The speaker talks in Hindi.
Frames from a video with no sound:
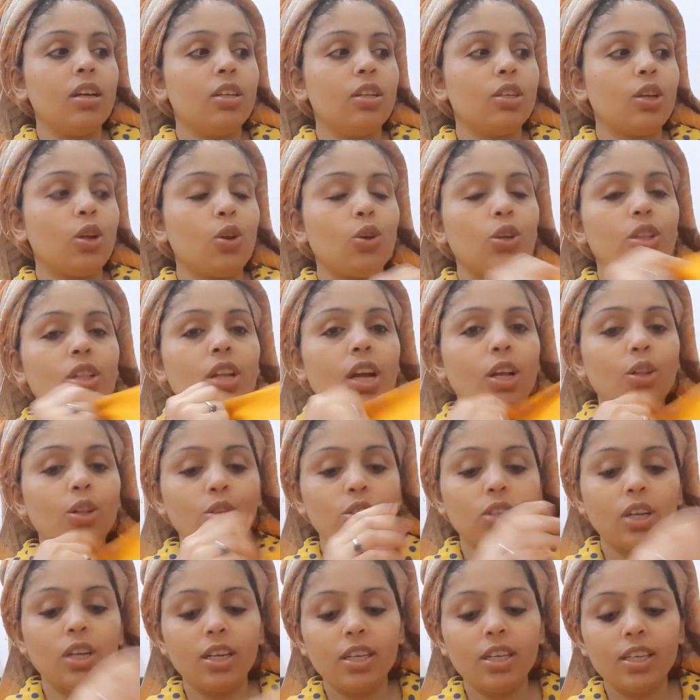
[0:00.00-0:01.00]
चलो इतना तो
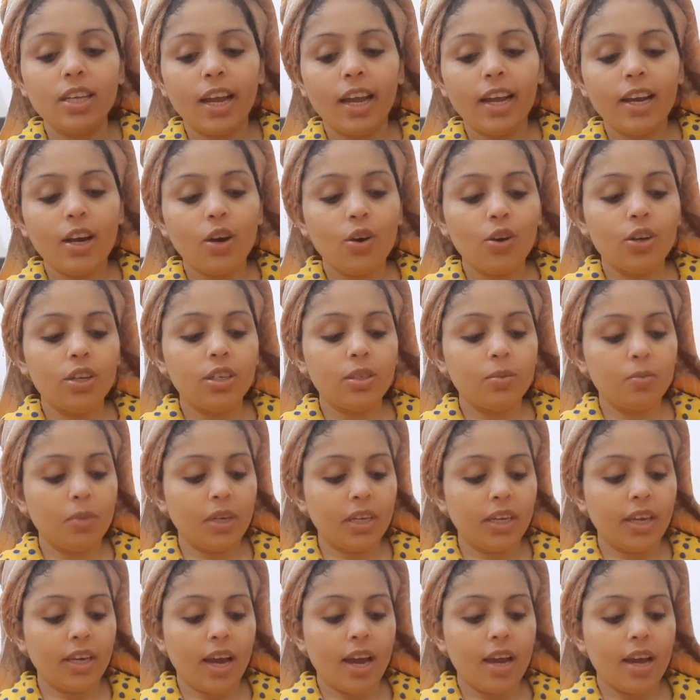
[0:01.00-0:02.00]
चल ही जाएगा और इसमें
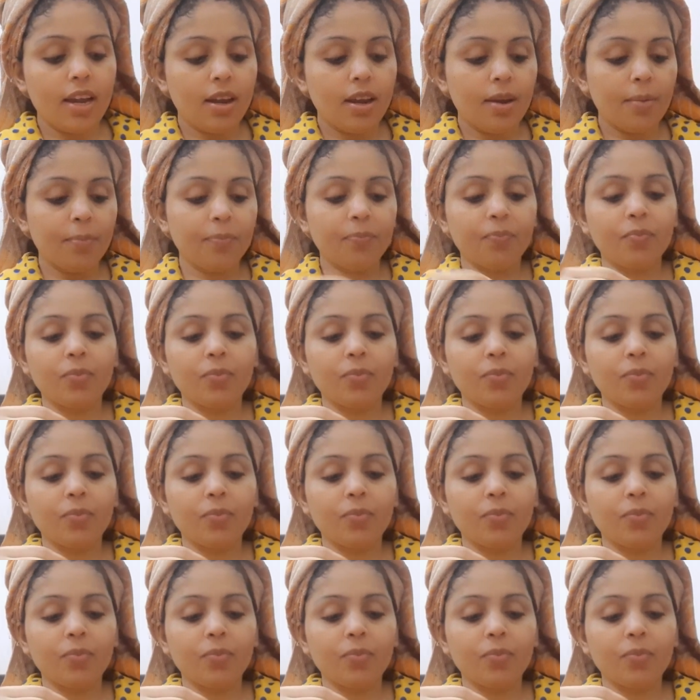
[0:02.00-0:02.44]
क्या है ना